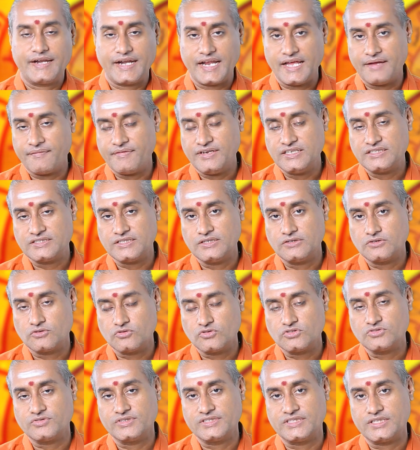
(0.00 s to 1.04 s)
ட்ராவல்ஸ் அண்ட்
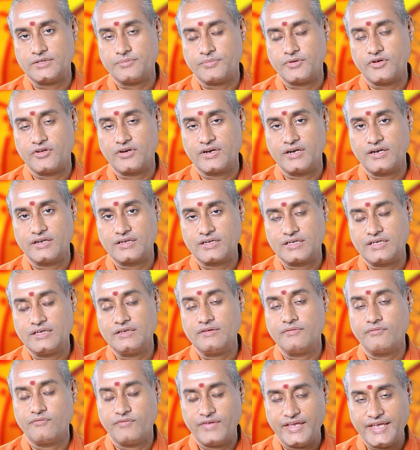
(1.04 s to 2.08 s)
டூர்ஸ் வைத்திருப்பவங்களுக்கு
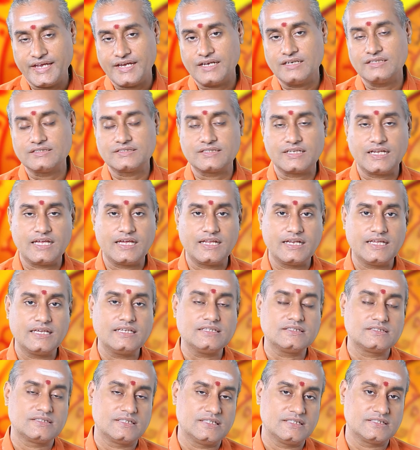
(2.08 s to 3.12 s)
வெஹிக்கிள்ஸ்களால்
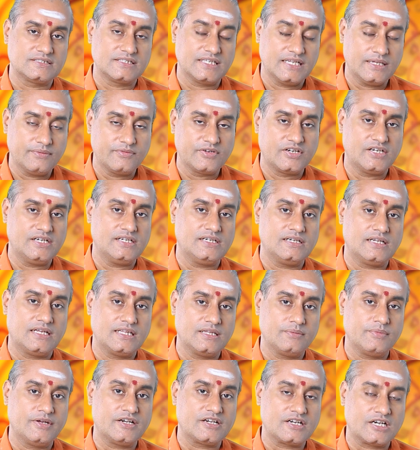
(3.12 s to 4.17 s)
சில செலவுகள்
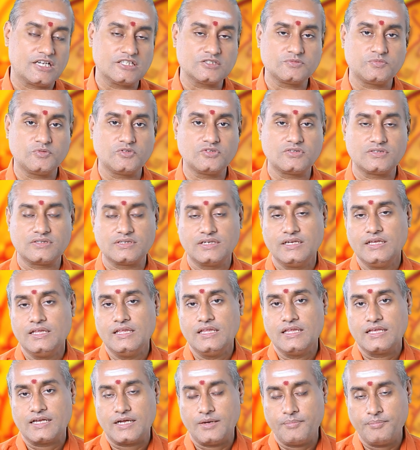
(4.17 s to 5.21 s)
அதே மாதிரி டிரான்ஸ்போர்ட்
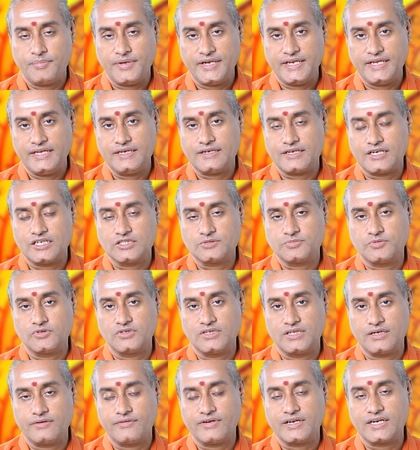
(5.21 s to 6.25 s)
கம்பெனி
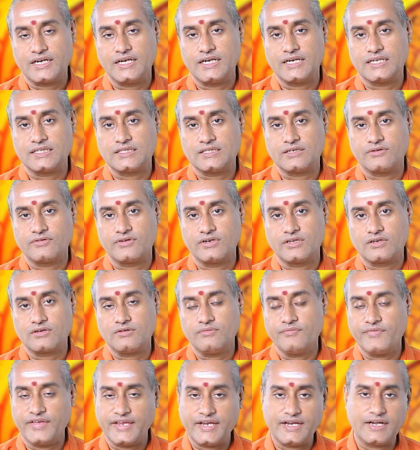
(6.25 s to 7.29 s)
டிரான்ஸ்போர்ட் நிறுவனங்கள்
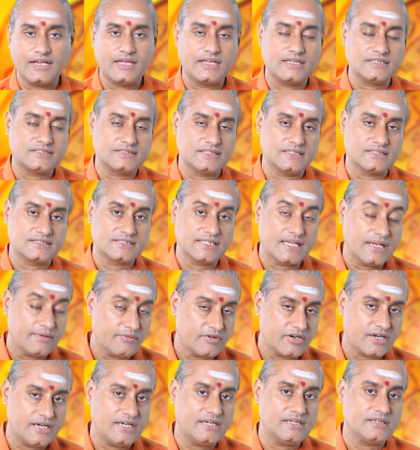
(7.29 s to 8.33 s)
நடத்துகிறவங்களுக்கும் வெஹிக்கிளால் சில
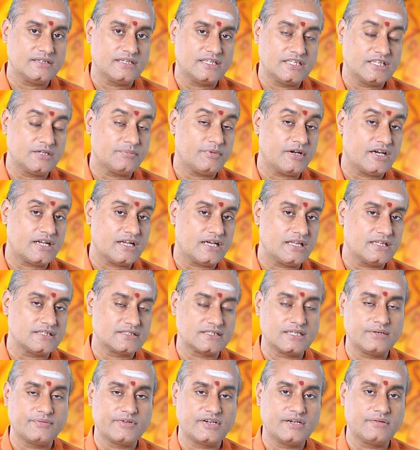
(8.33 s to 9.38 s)
செலவுகள் எதிர்பாராத
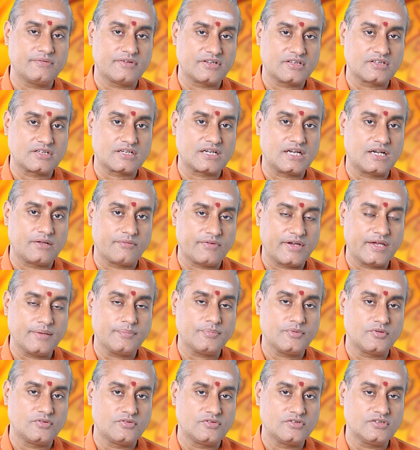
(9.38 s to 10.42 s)
செலவுகள் வர்றதுக்கான
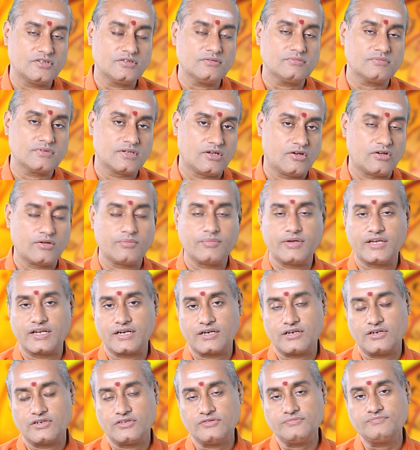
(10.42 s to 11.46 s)
வாய்ப்பு உண்டு கவனமாக
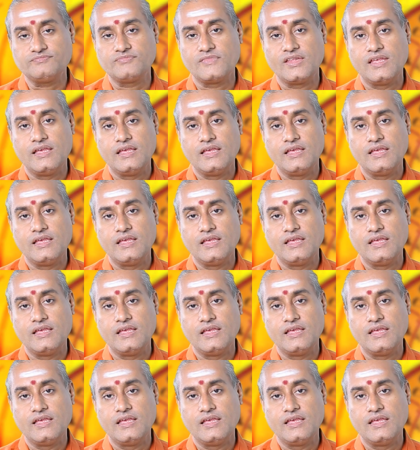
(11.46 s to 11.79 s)
இருக்கணும்